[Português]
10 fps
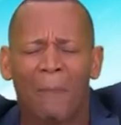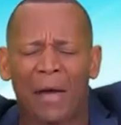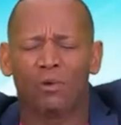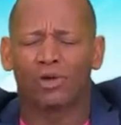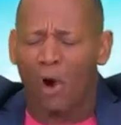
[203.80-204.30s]

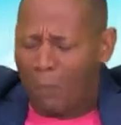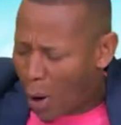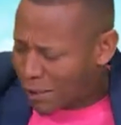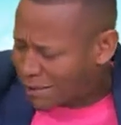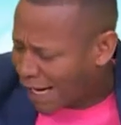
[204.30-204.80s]
Pai, que o Senhor
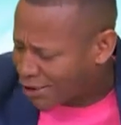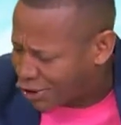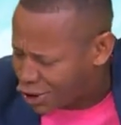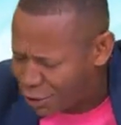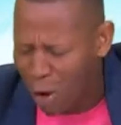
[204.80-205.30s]
possa
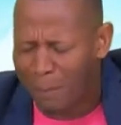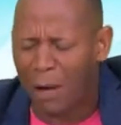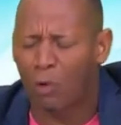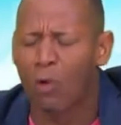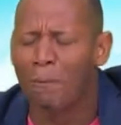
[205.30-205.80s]
agir, meu
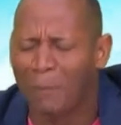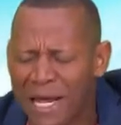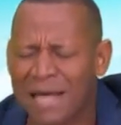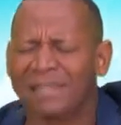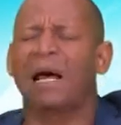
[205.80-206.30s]
Pai,
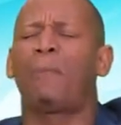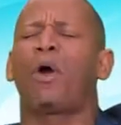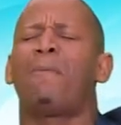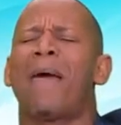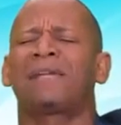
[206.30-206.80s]
cumprir esta
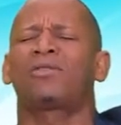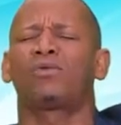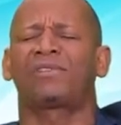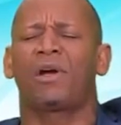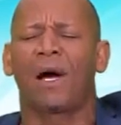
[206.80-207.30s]
promessa
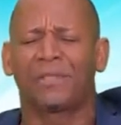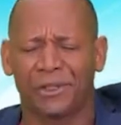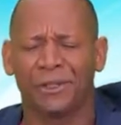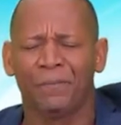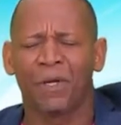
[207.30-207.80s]
do seu
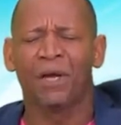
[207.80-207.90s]
agir